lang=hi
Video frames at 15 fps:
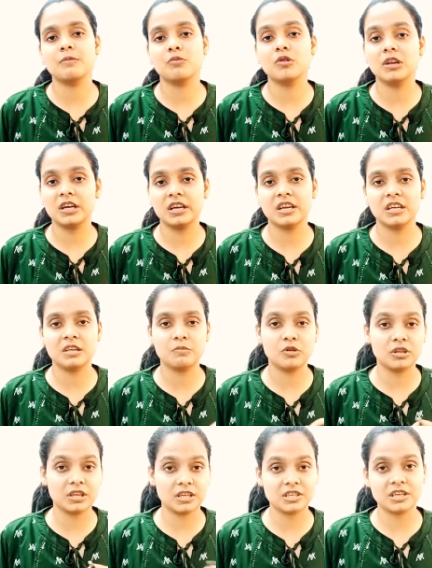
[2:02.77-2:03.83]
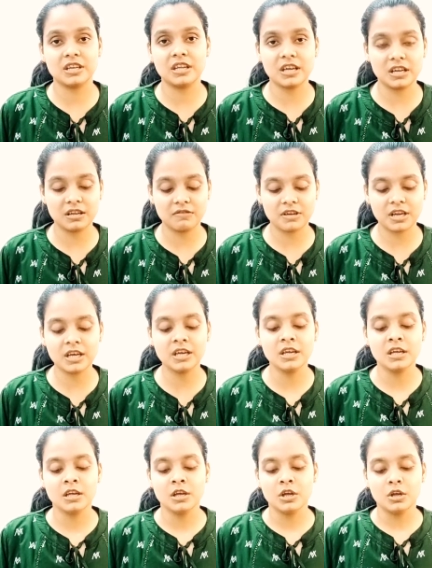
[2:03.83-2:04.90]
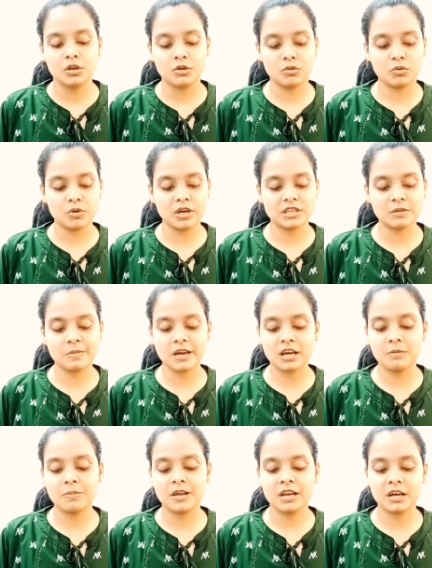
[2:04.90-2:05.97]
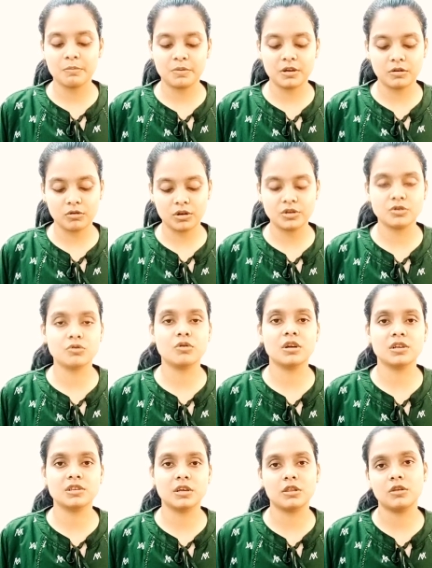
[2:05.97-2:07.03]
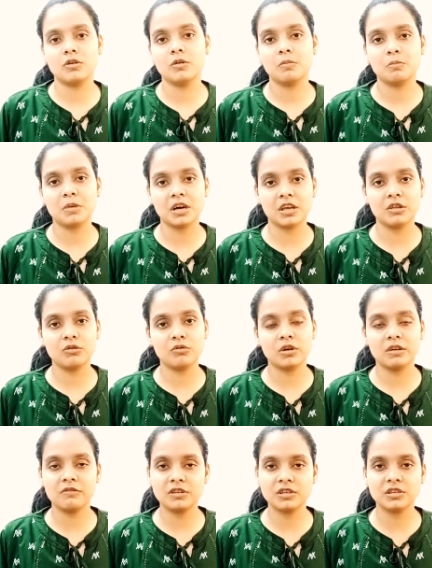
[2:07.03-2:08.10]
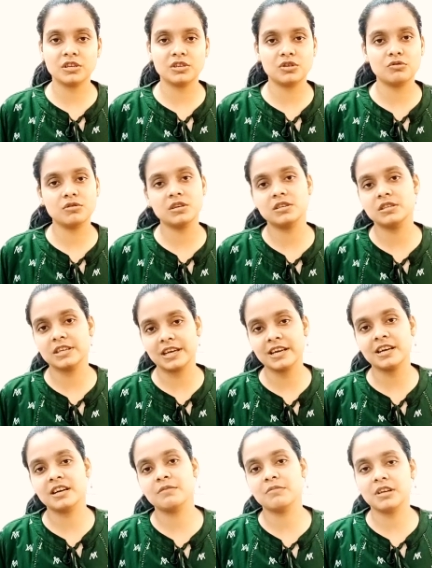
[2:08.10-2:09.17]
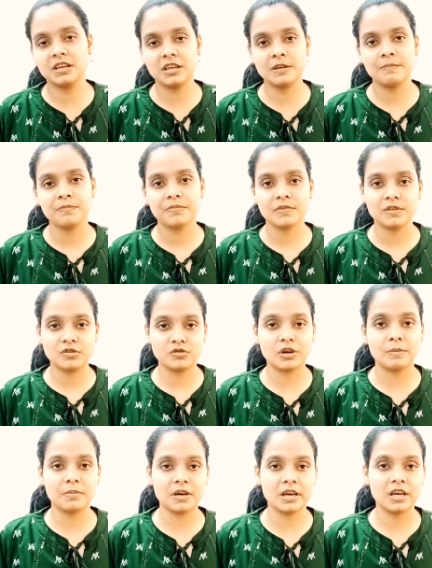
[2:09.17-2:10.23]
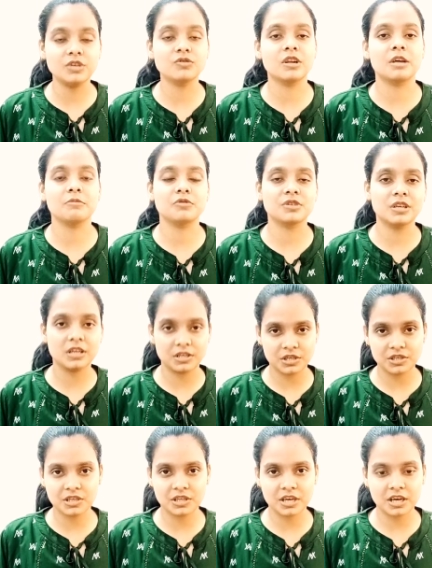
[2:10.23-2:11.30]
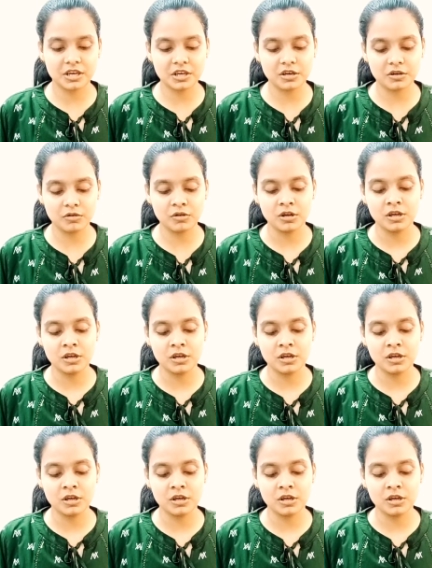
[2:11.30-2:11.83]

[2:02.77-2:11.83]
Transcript: आपको लग रहा है कि बहुत अच्छा नहीं आने वाला है तो एज अ बैकअप प्लान आप इन कॉलेज को रख सकते हो बाकी तो आई विल सजेस्ट यू कि सेकेंड अटैम्प के लिए जो आपका है जुलाई में उसके लिए अच्छे से तैयारी करो